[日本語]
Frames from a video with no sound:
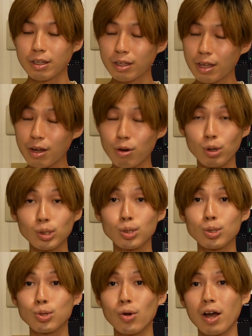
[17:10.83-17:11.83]
帝国
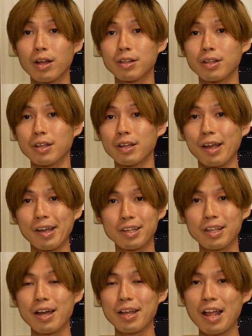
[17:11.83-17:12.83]
図書館に行き
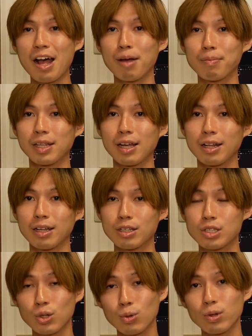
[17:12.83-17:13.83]
たいなみたいな
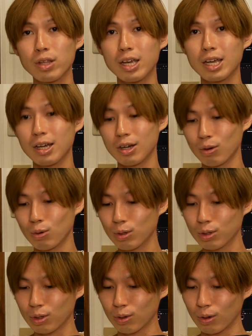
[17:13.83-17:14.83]
そこで
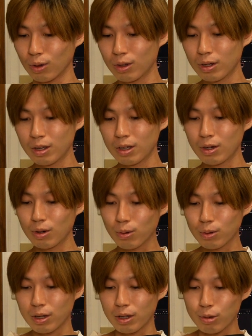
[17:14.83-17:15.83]
本と
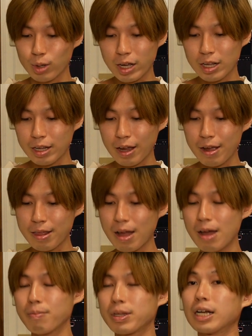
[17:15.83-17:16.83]
本にふけりたい
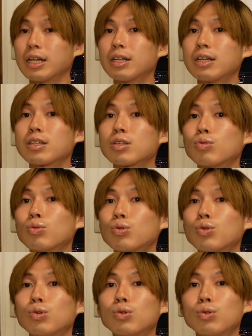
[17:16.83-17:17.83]
なみたいなねそう
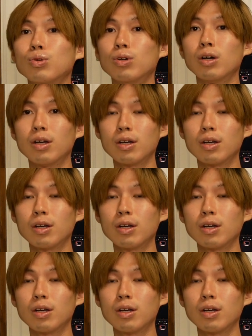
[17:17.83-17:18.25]
いう